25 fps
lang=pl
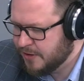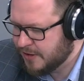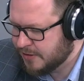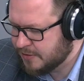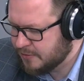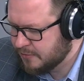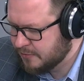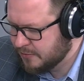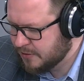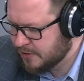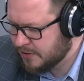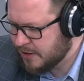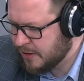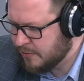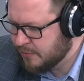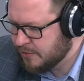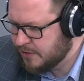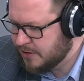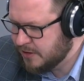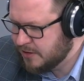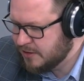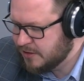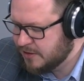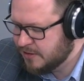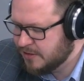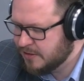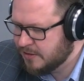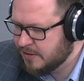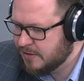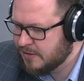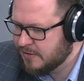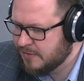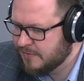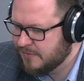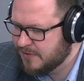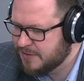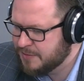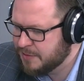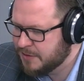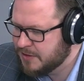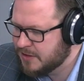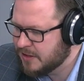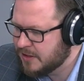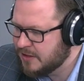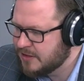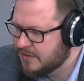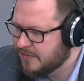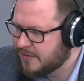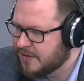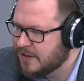od razu kształcić y,
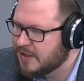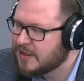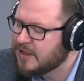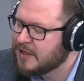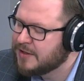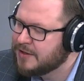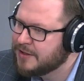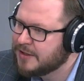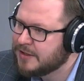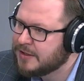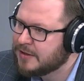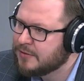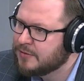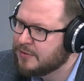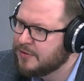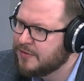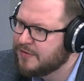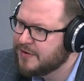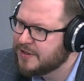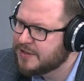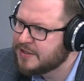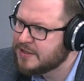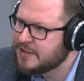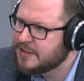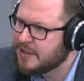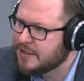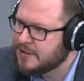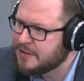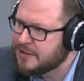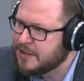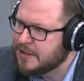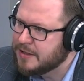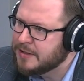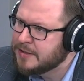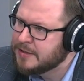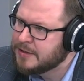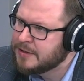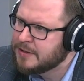wyspecjalizowane kadry na uniwersytecie.